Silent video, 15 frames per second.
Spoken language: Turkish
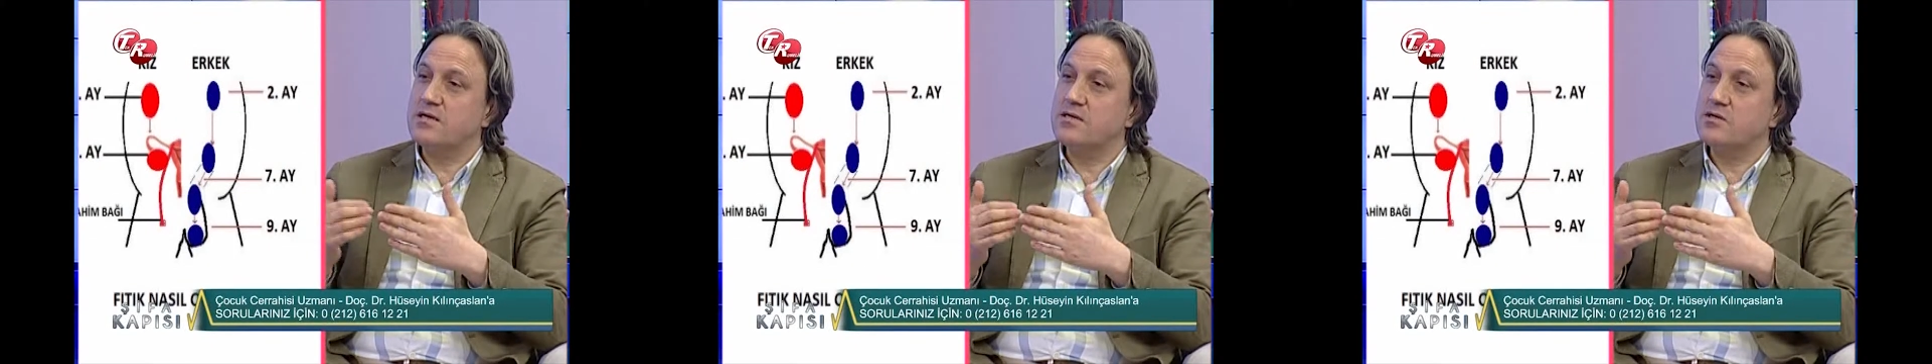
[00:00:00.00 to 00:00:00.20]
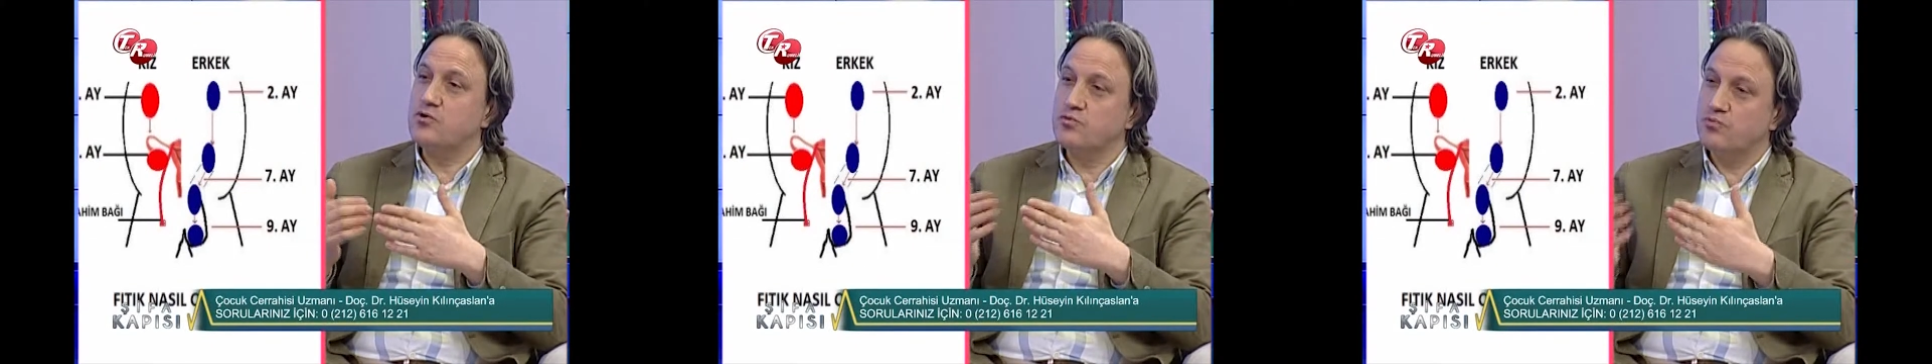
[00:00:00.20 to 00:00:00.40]

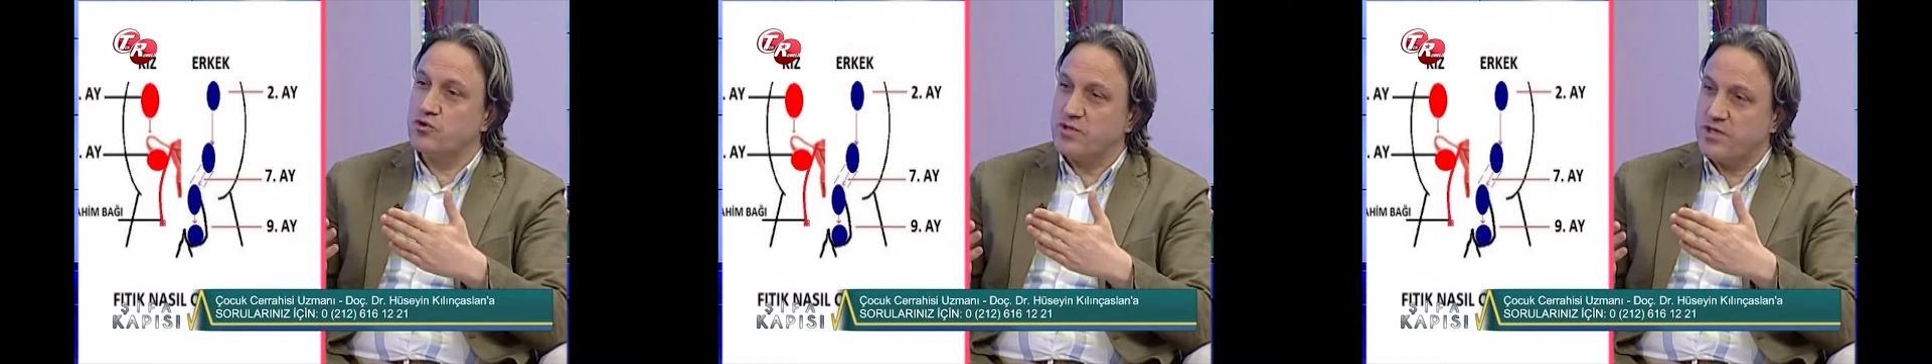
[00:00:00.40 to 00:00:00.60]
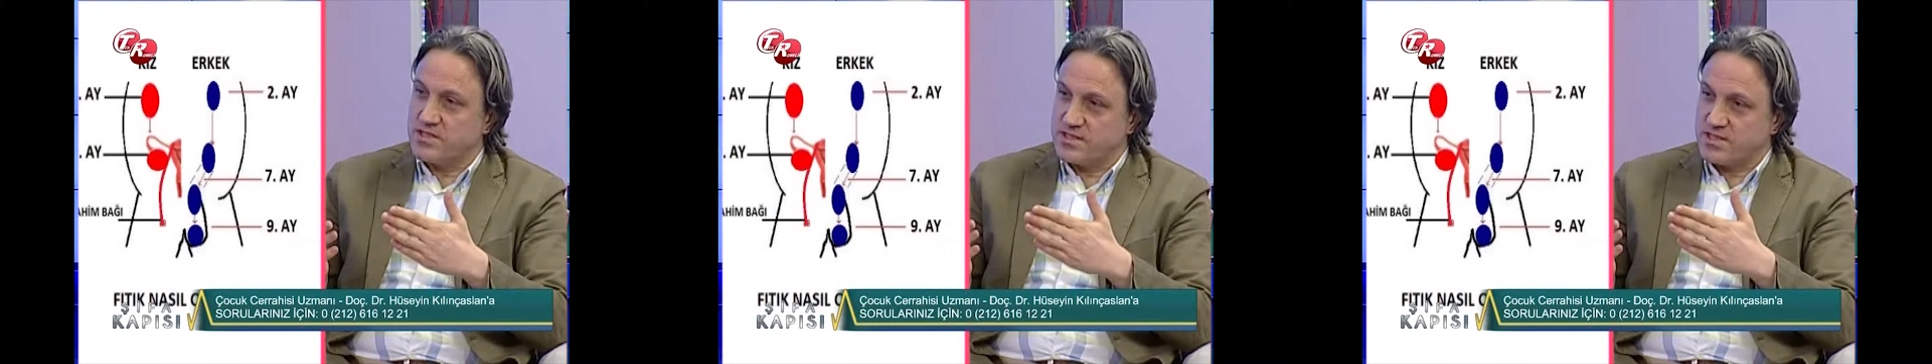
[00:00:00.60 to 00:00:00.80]

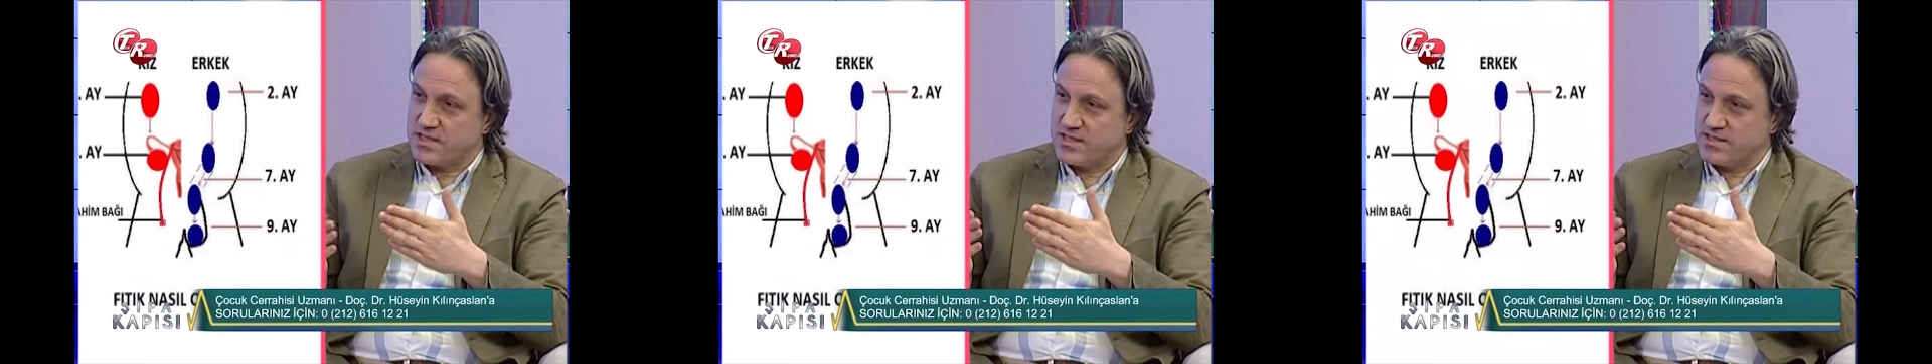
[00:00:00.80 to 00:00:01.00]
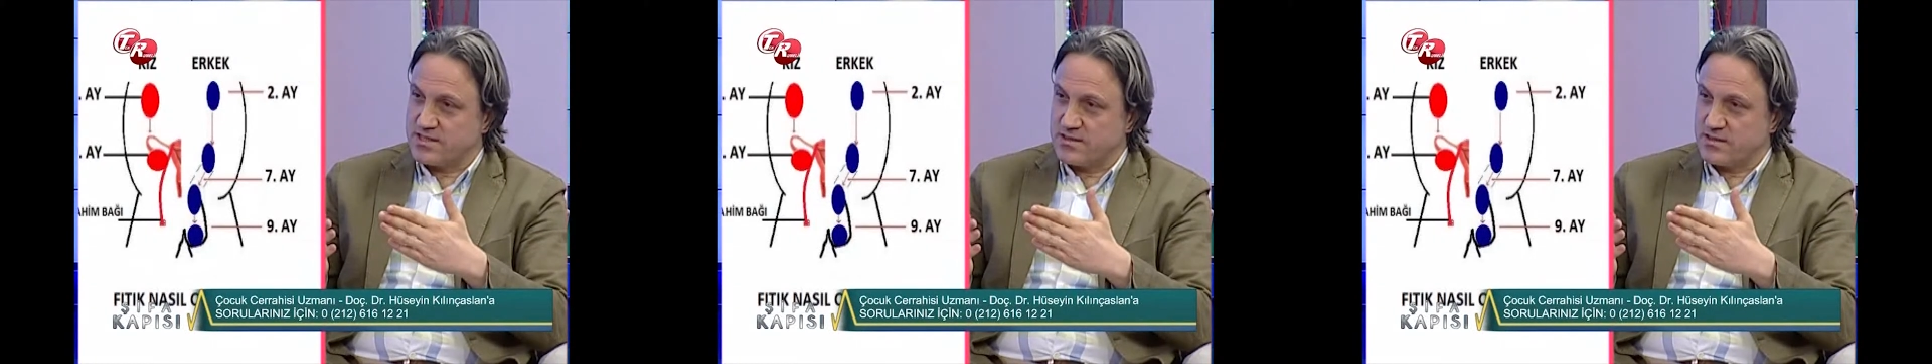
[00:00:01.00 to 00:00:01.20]
yumurtası
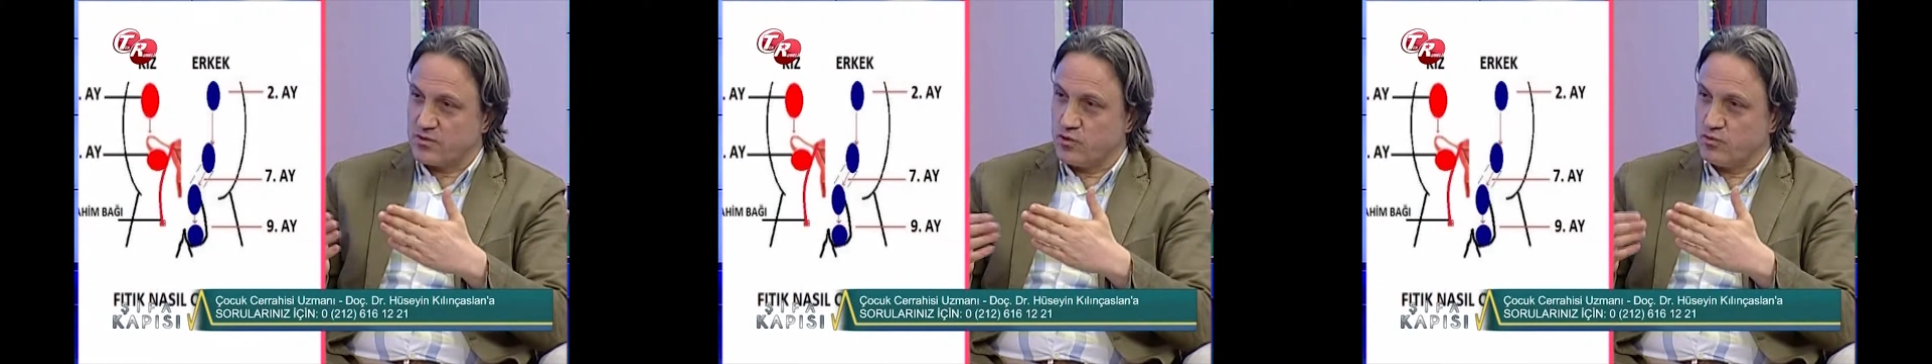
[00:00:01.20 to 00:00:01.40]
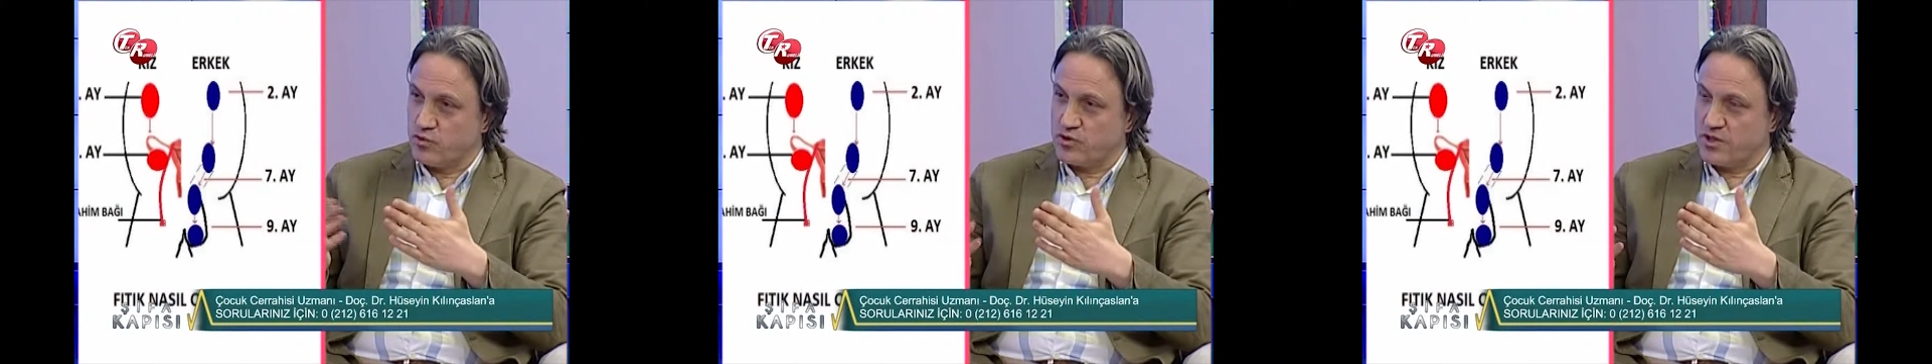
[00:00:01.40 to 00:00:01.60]
kızın,
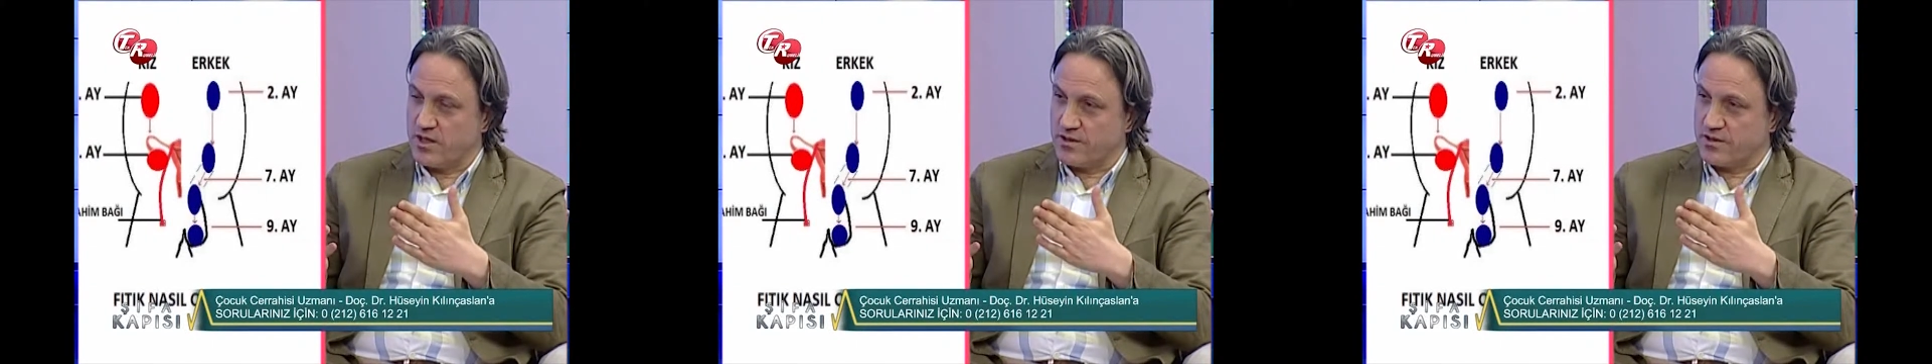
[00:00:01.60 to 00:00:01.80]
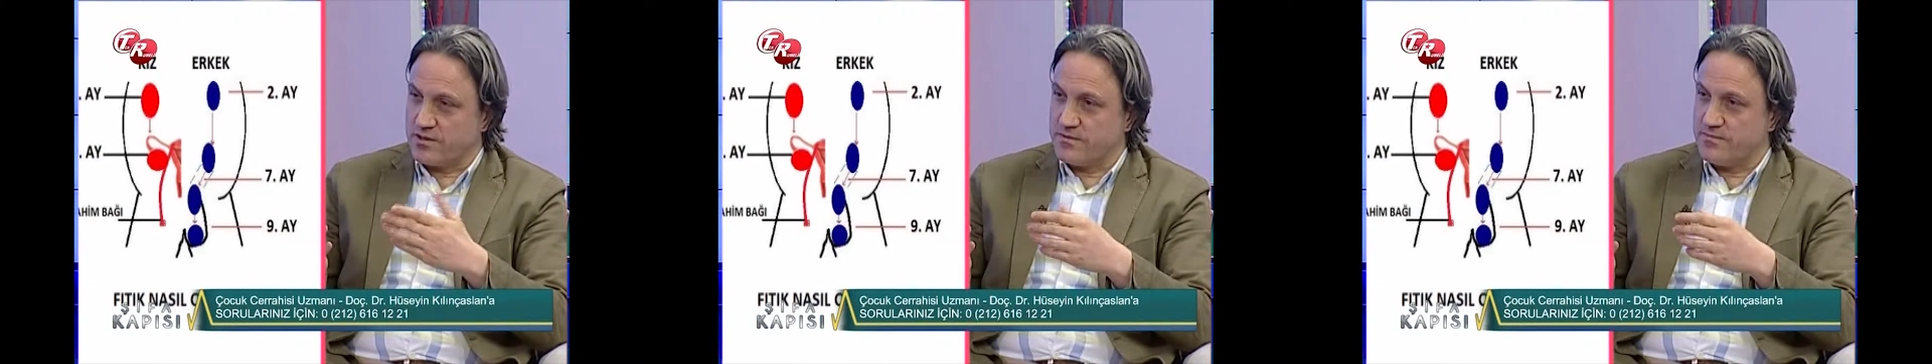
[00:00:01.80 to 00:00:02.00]
yumurtalık.